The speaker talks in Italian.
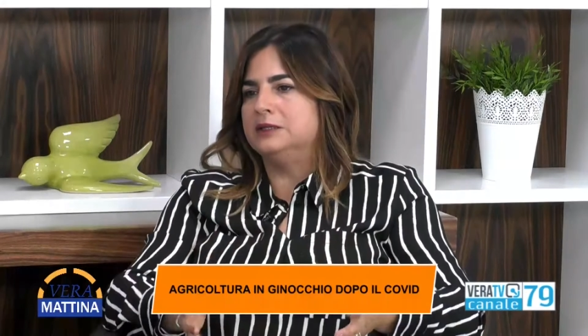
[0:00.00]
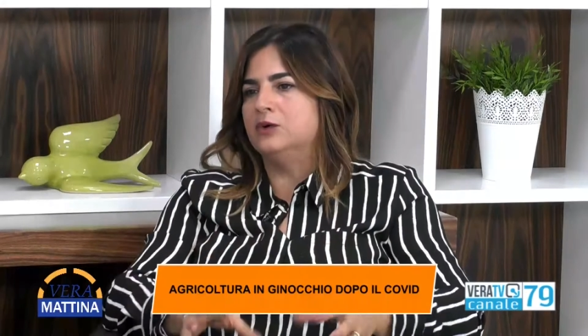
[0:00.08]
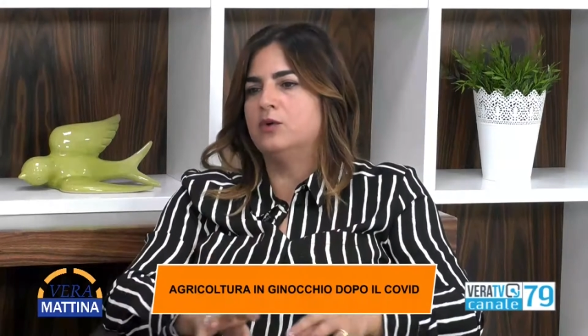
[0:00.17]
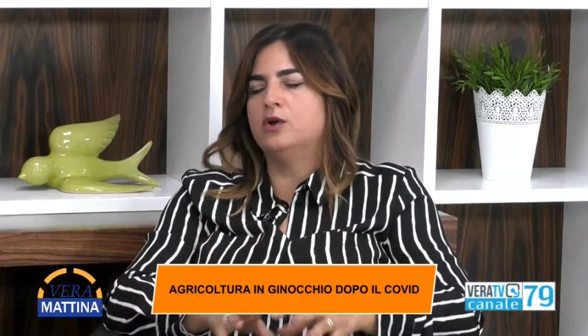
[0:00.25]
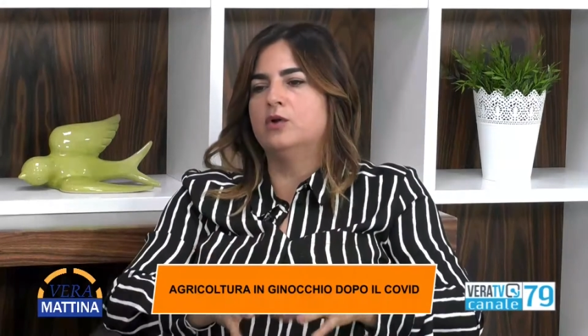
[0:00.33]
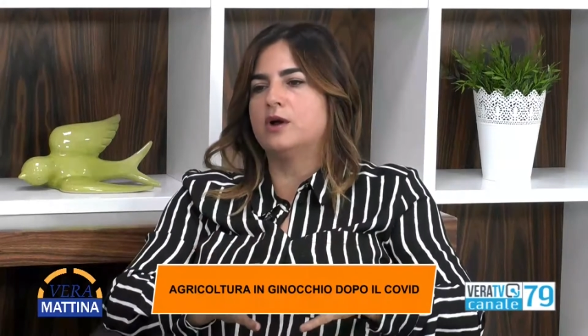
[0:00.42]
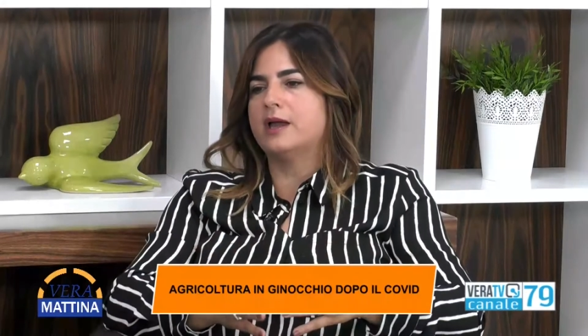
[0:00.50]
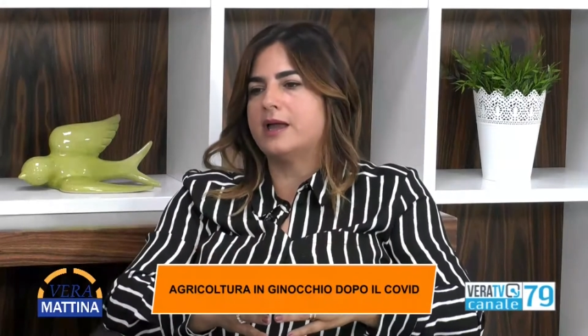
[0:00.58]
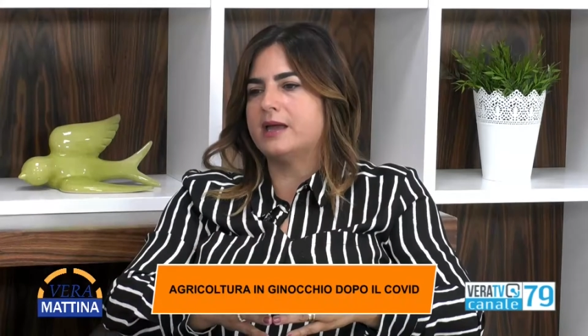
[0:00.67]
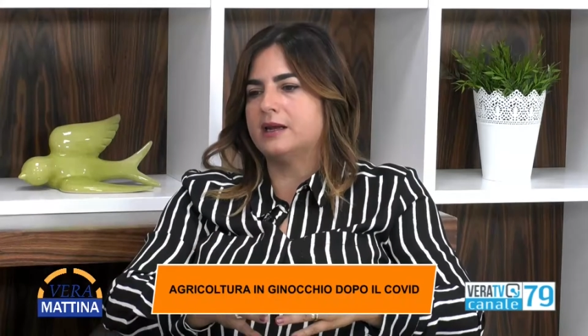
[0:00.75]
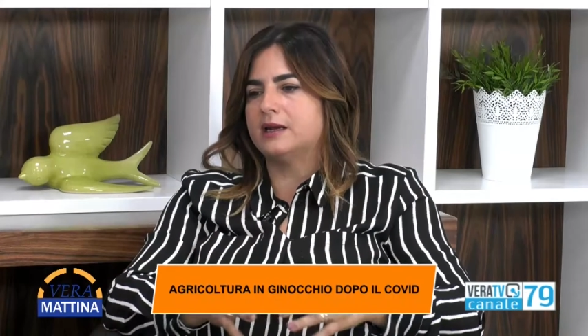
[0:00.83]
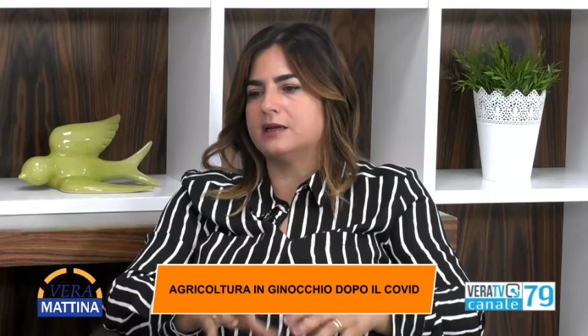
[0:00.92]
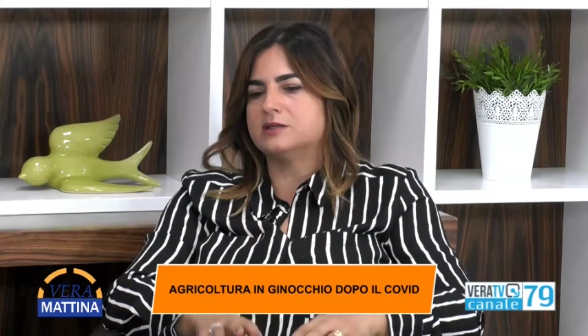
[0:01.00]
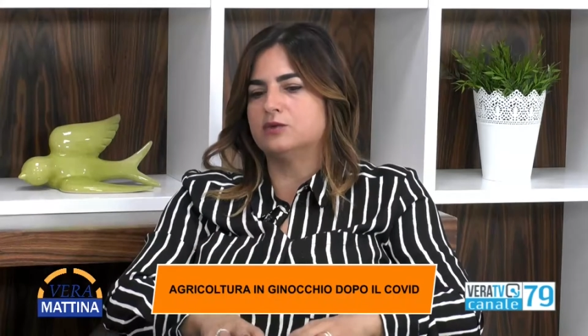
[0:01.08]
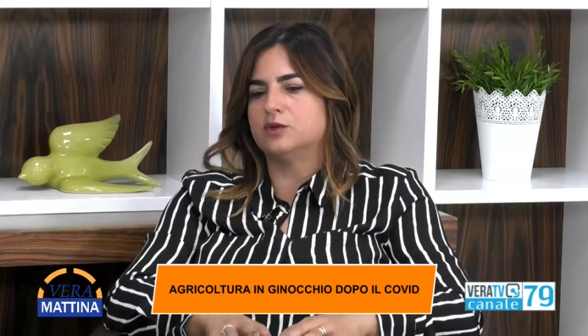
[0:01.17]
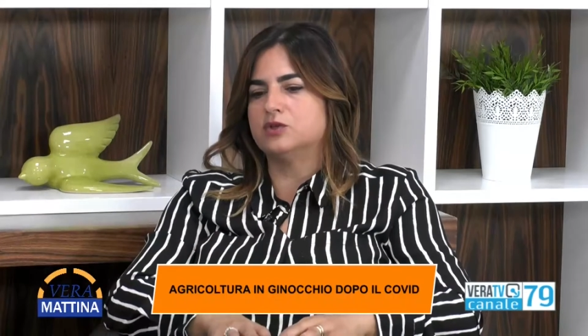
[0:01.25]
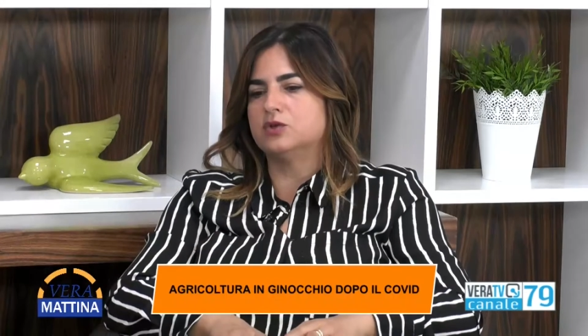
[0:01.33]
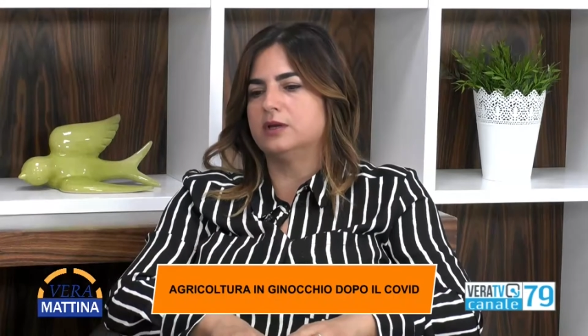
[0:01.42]
in quello che era la
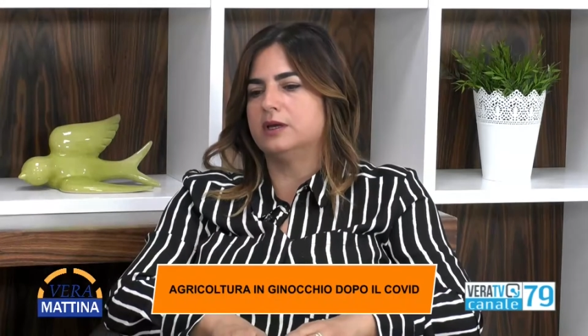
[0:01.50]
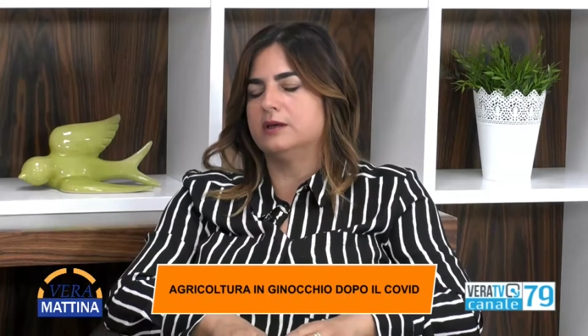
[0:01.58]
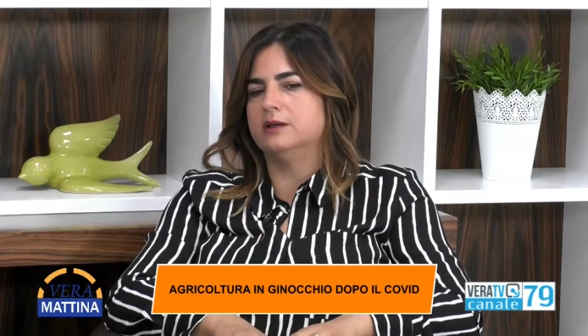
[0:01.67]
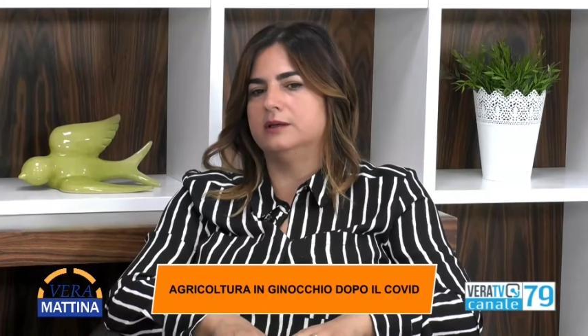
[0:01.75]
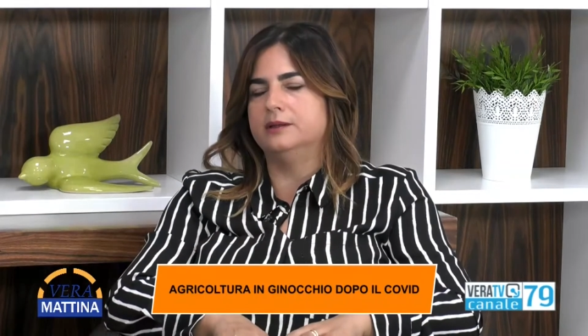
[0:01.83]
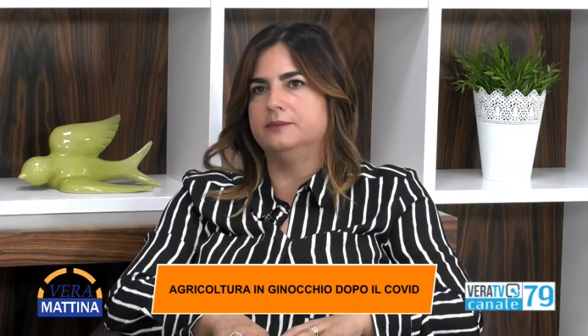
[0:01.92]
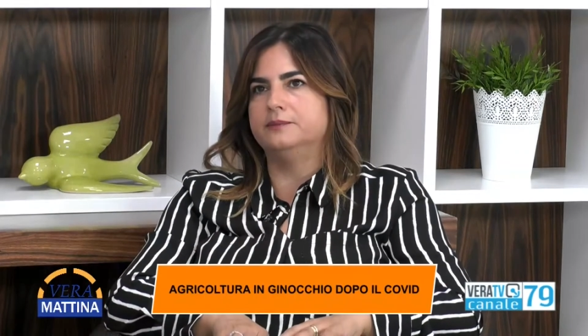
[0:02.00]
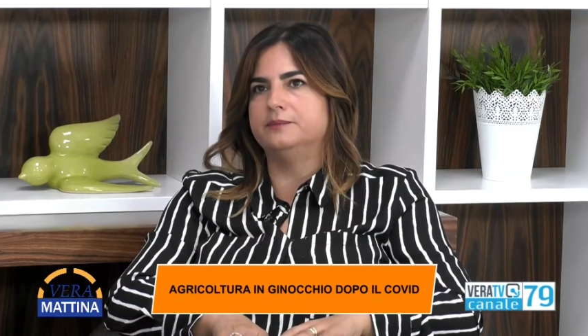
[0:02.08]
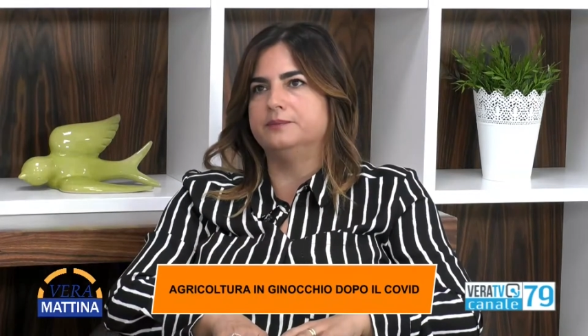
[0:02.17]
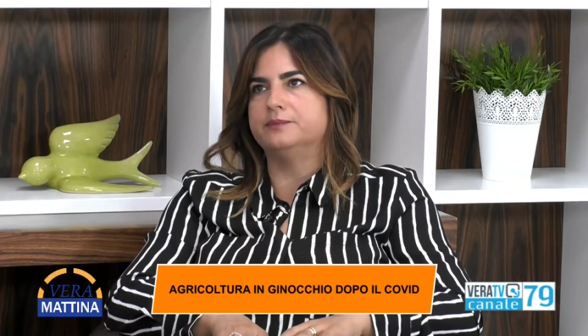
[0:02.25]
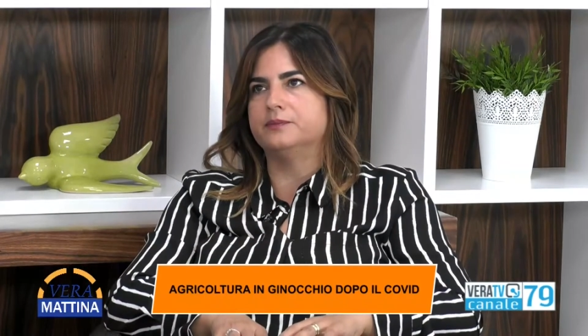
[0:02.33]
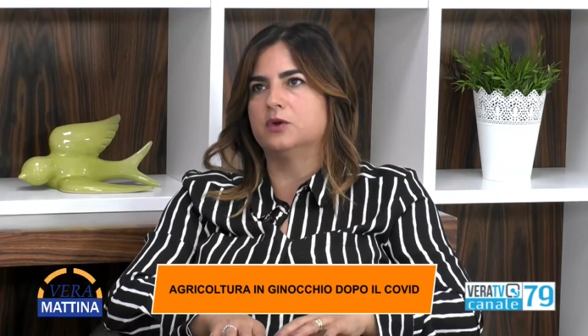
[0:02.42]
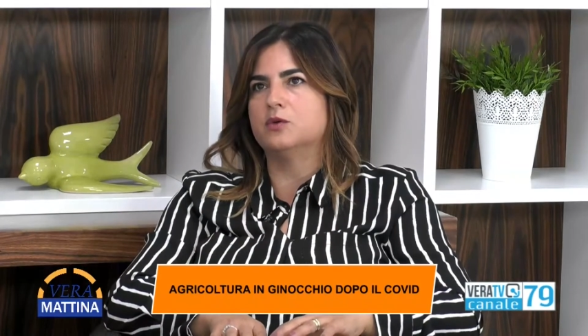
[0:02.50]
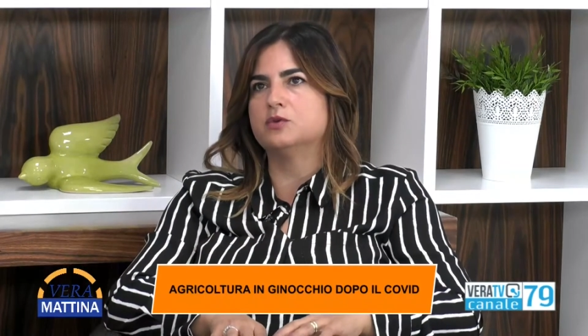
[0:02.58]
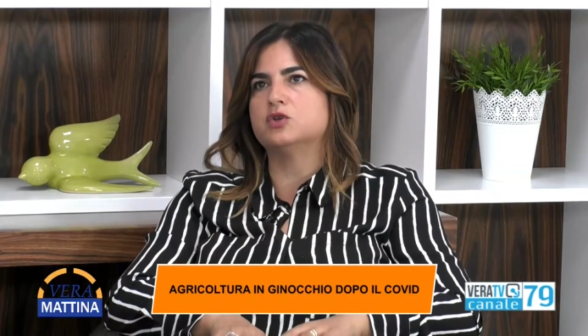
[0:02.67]
situazione ehm,